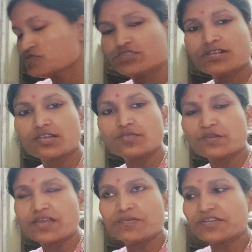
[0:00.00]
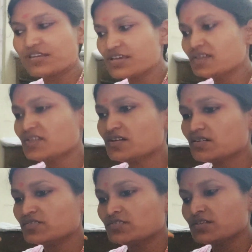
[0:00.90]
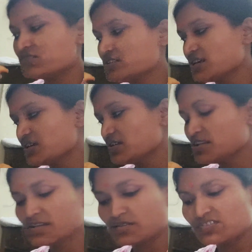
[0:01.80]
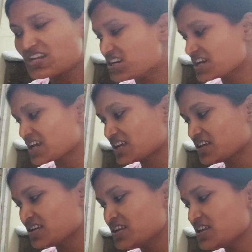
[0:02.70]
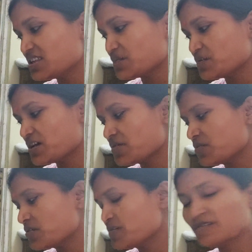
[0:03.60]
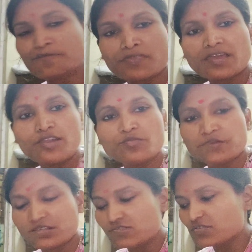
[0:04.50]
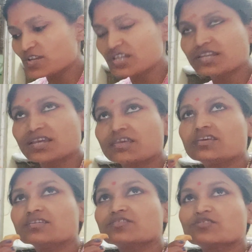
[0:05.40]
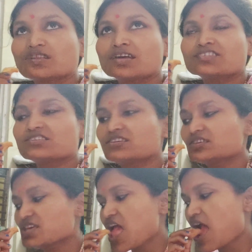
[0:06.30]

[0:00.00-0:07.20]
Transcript: জুয়েলগুলো প্রাইভেটে ওই জন্য আমি না তাহলে এখন চাটা খেয়ে নিয়ে তারপরে আরামে আরামে আলু পেঁয়াজগুলো কেটে রাখি কখন আসে দেখি